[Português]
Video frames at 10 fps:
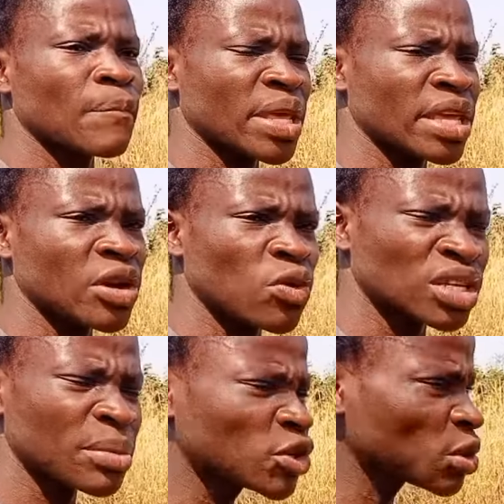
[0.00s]
E
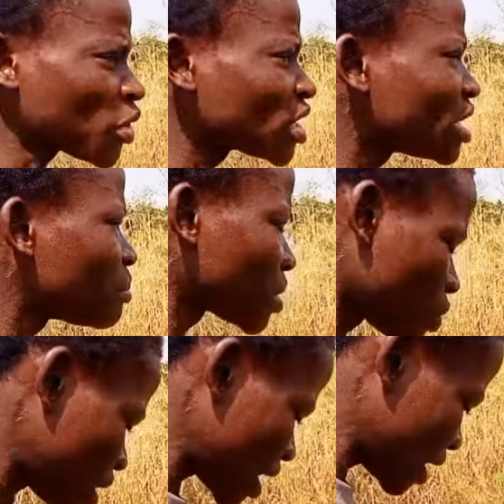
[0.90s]
os amigos podem me
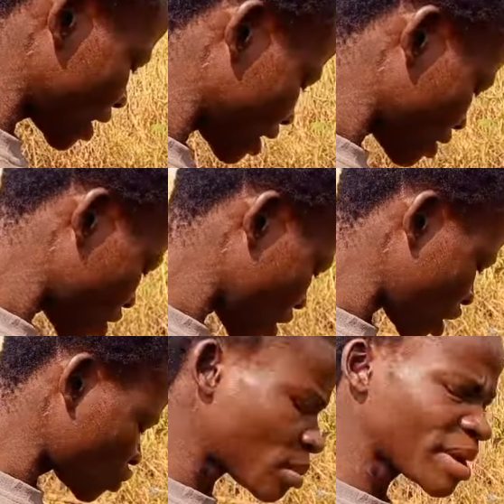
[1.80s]
perguntar né, que
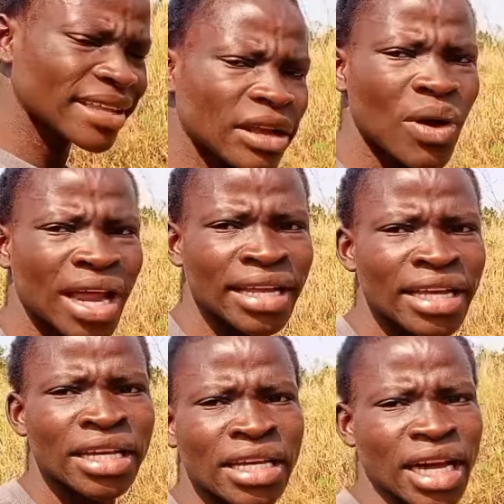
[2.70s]
a sua meta é qual?
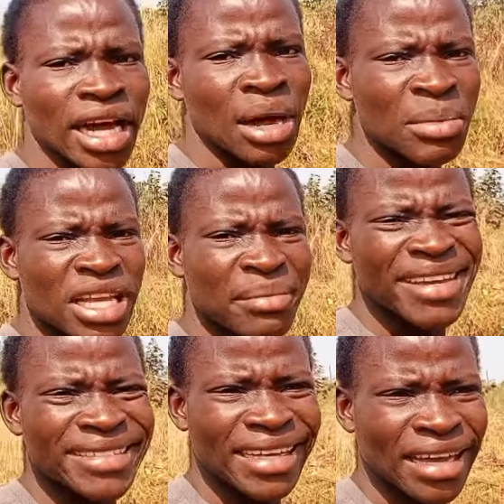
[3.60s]
A minha
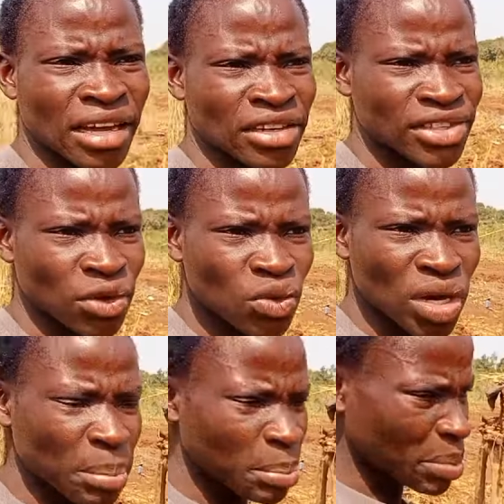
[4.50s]
meta, segundo
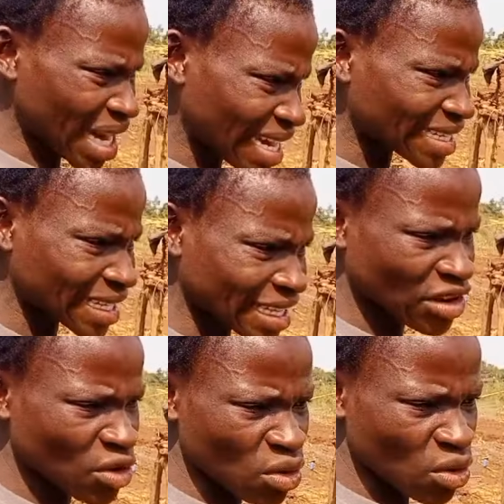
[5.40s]
a planta que
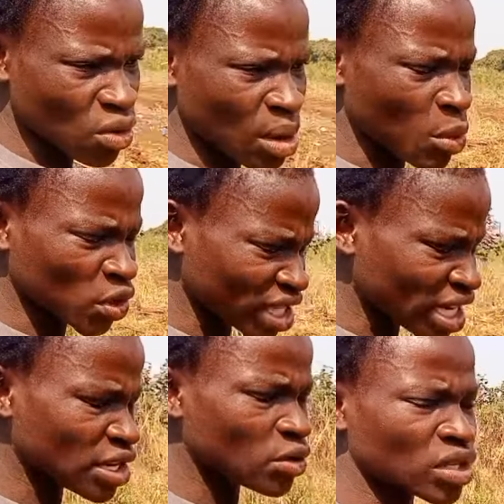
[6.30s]
eu
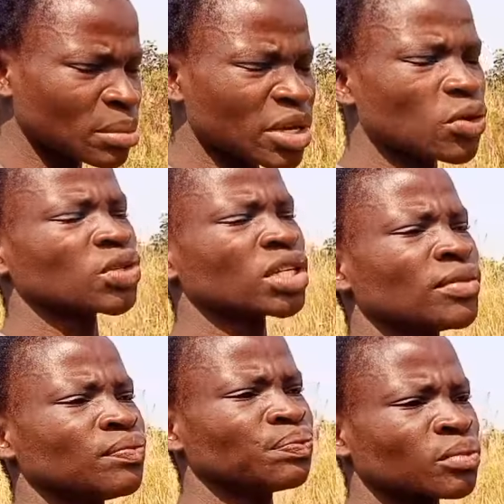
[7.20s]
mostrei aos amigos,
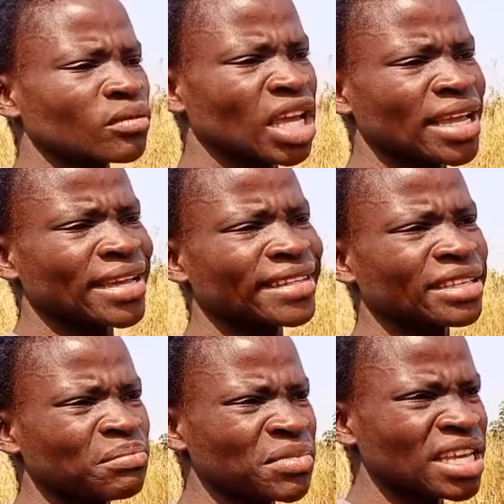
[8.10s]
é de
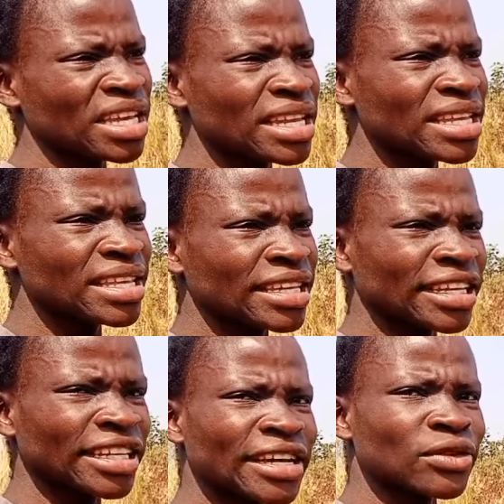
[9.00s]

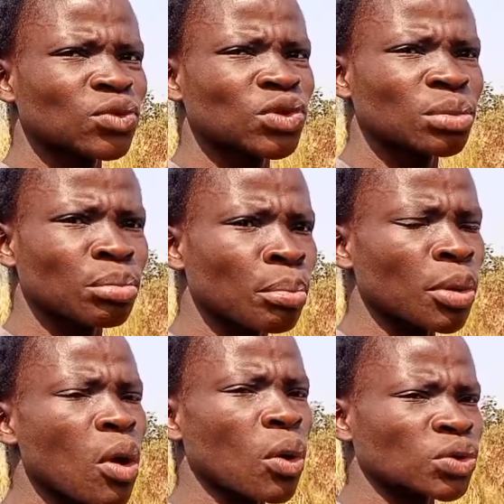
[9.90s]
1.500
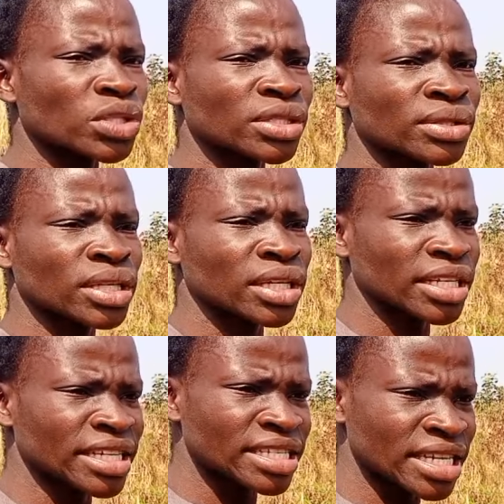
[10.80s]
blocos.
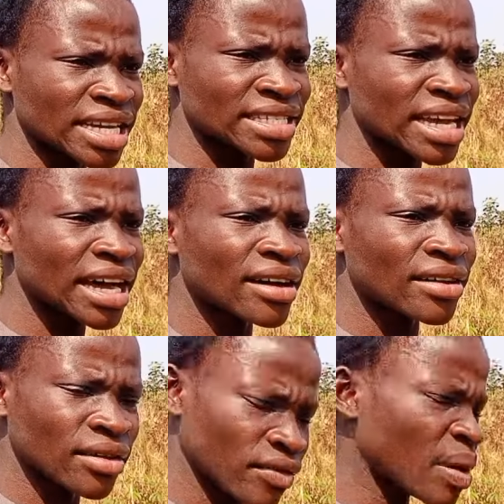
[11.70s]
E já já
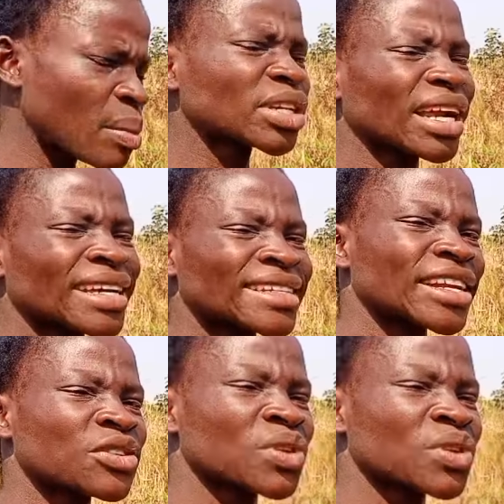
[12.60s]
vamos alcançar isso,